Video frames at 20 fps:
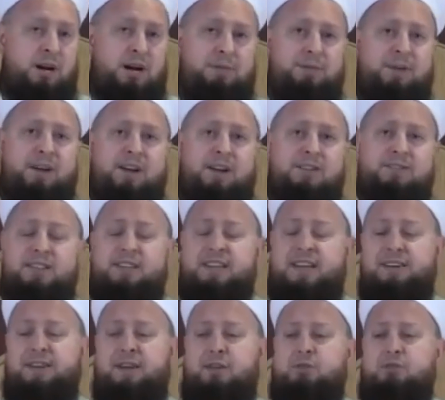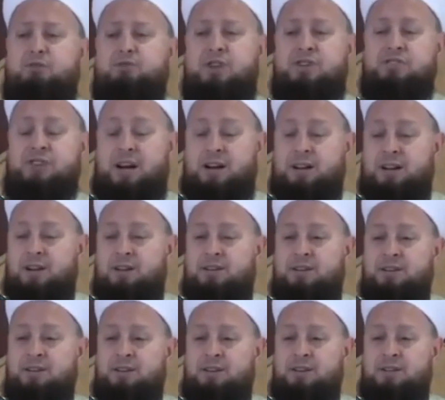Amerika zaten ne konuşacak?
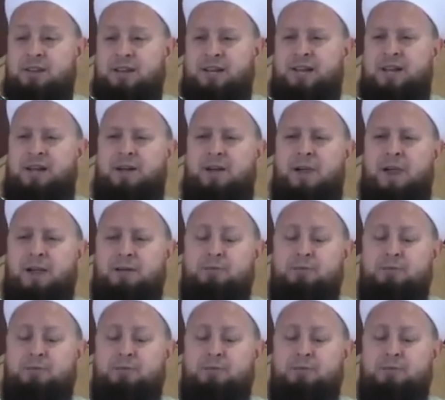He?